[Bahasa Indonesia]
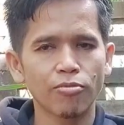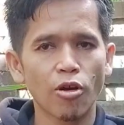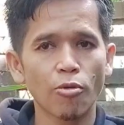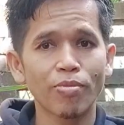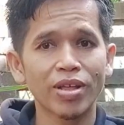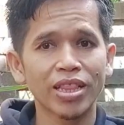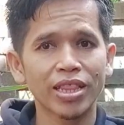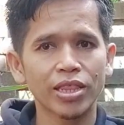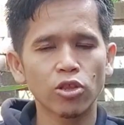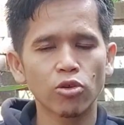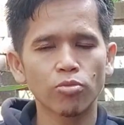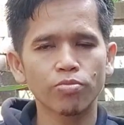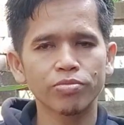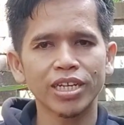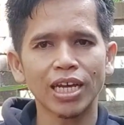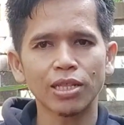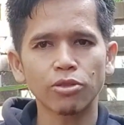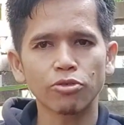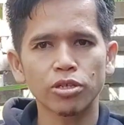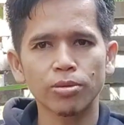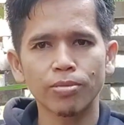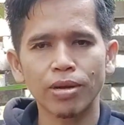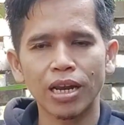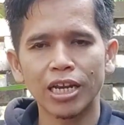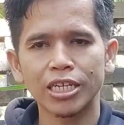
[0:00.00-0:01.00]
Momentum
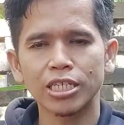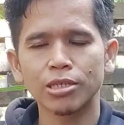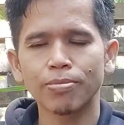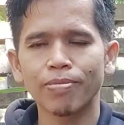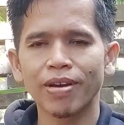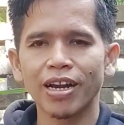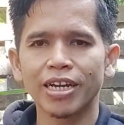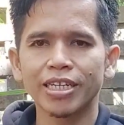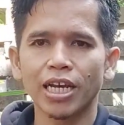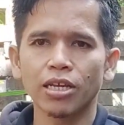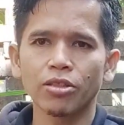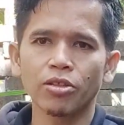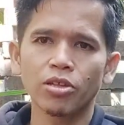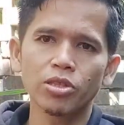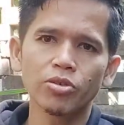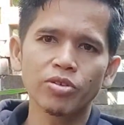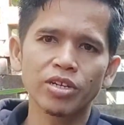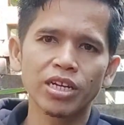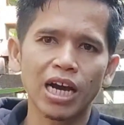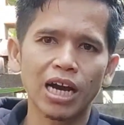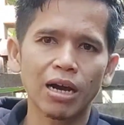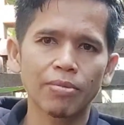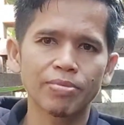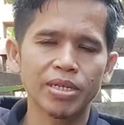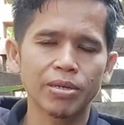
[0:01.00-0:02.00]
1991 itu
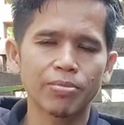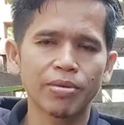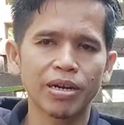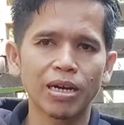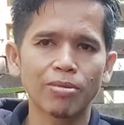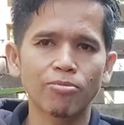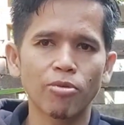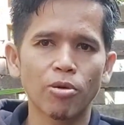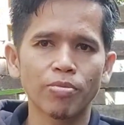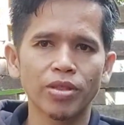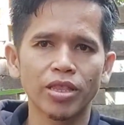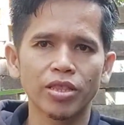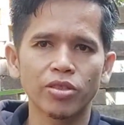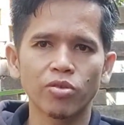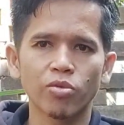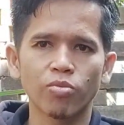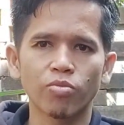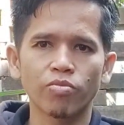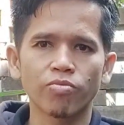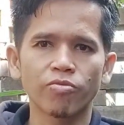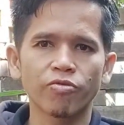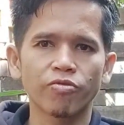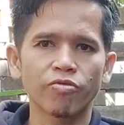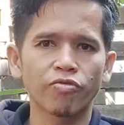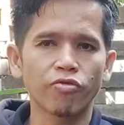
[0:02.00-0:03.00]
dianggap sebagai
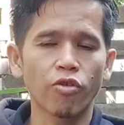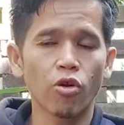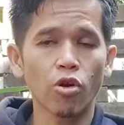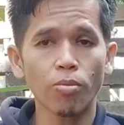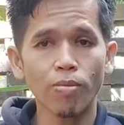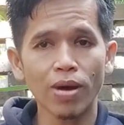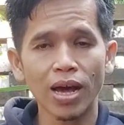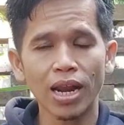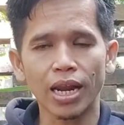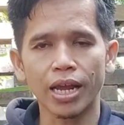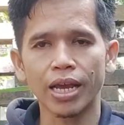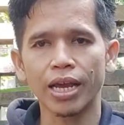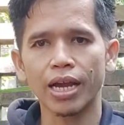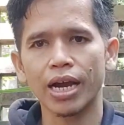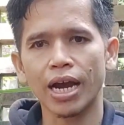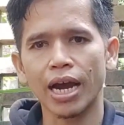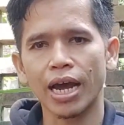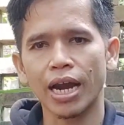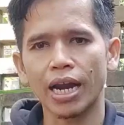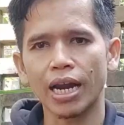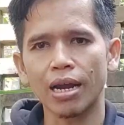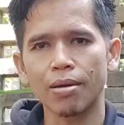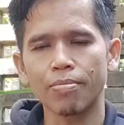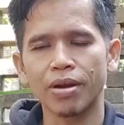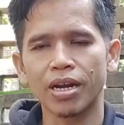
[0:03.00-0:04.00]
momentum formal ya
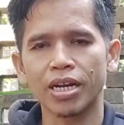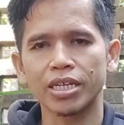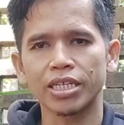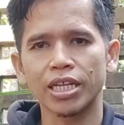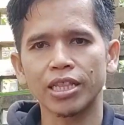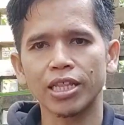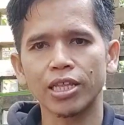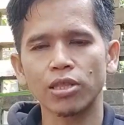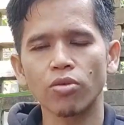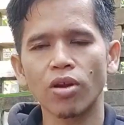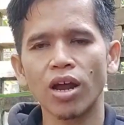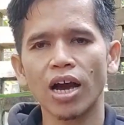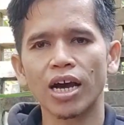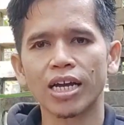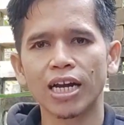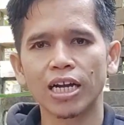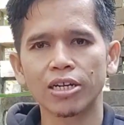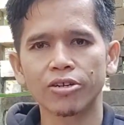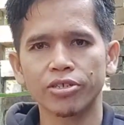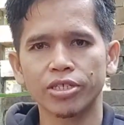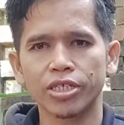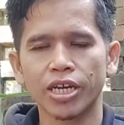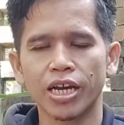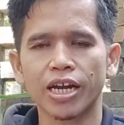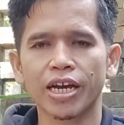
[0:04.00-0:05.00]
karena pada saat itulah
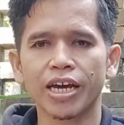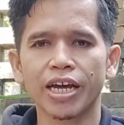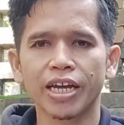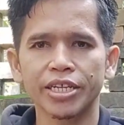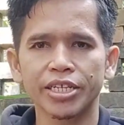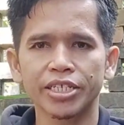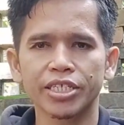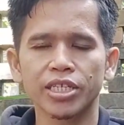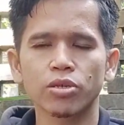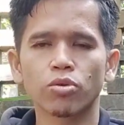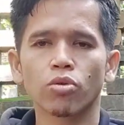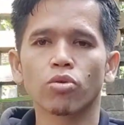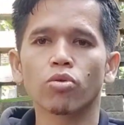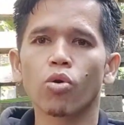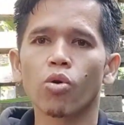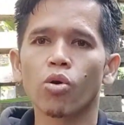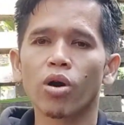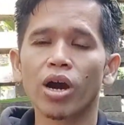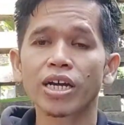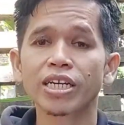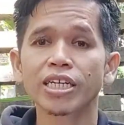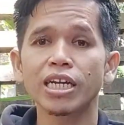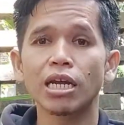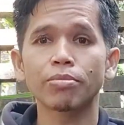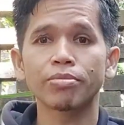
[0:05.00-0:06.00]
analisis suasana kritis
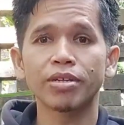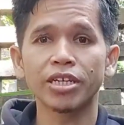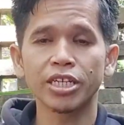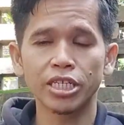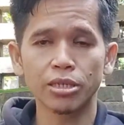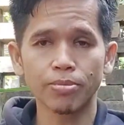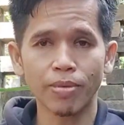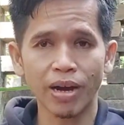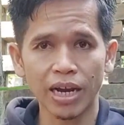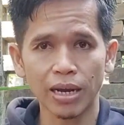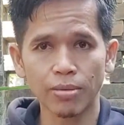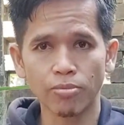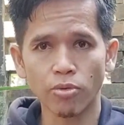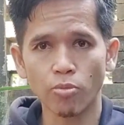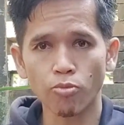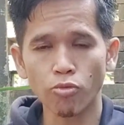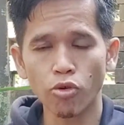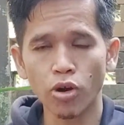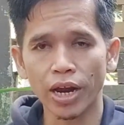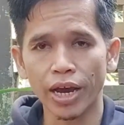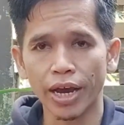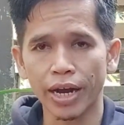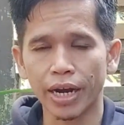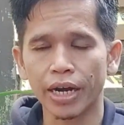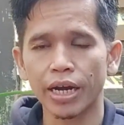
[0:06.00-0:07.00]
dikukuhkan dan menjadi semakin
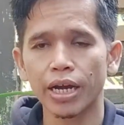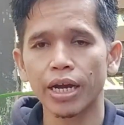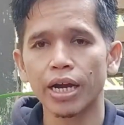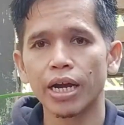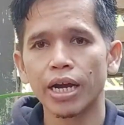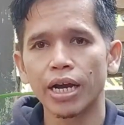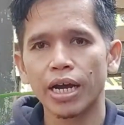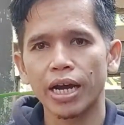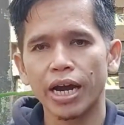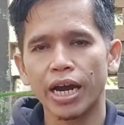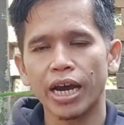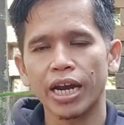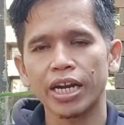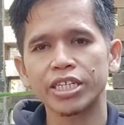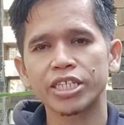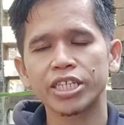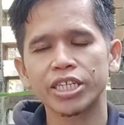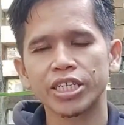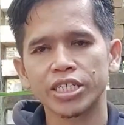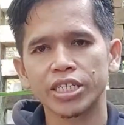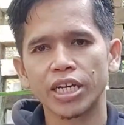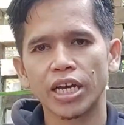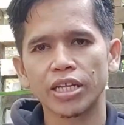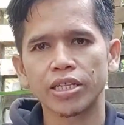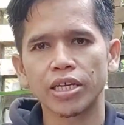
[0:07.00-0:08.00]
populer. Karena
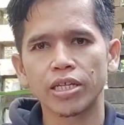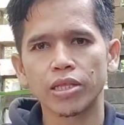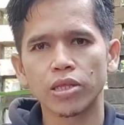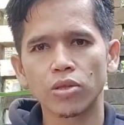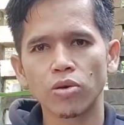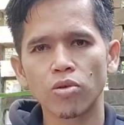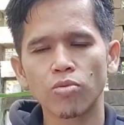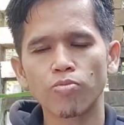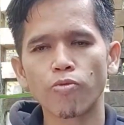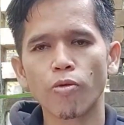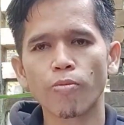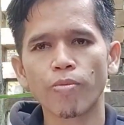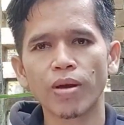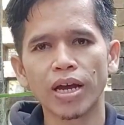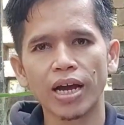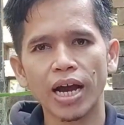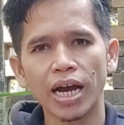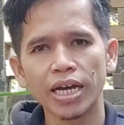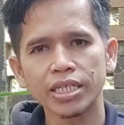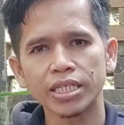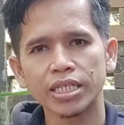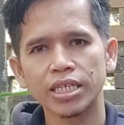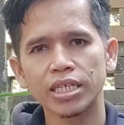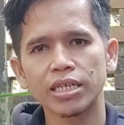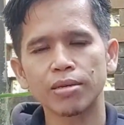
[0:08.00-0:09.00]
sejak saat itu
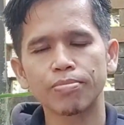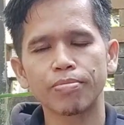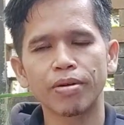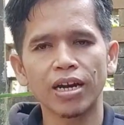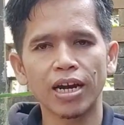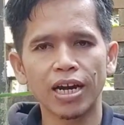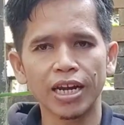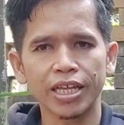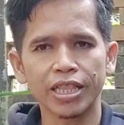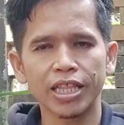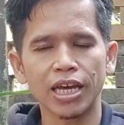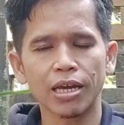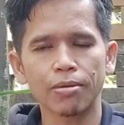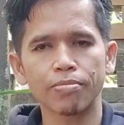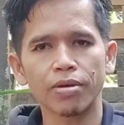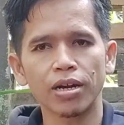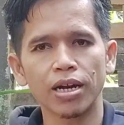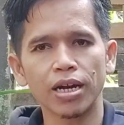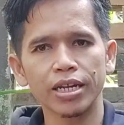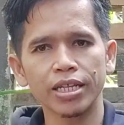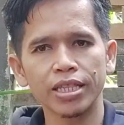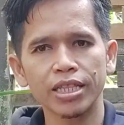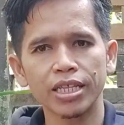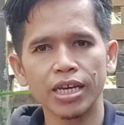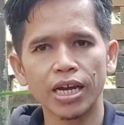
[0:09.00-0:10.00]
publikasi,
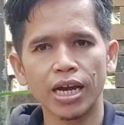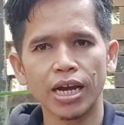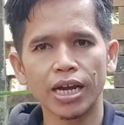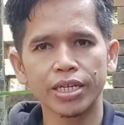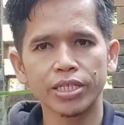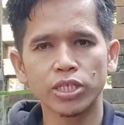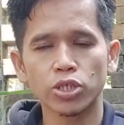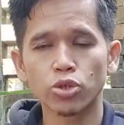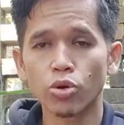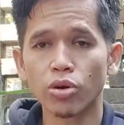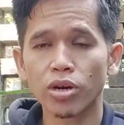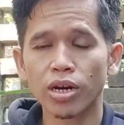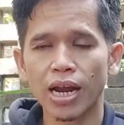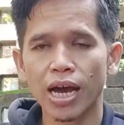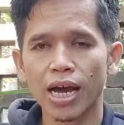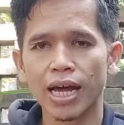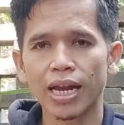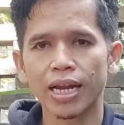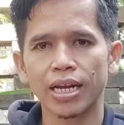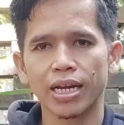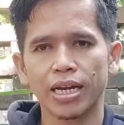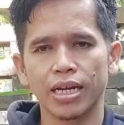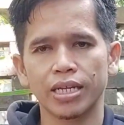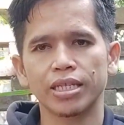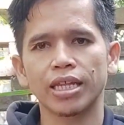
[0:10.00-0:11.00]
penelitian-penelitian,
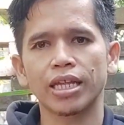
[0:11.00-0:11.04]
jurnal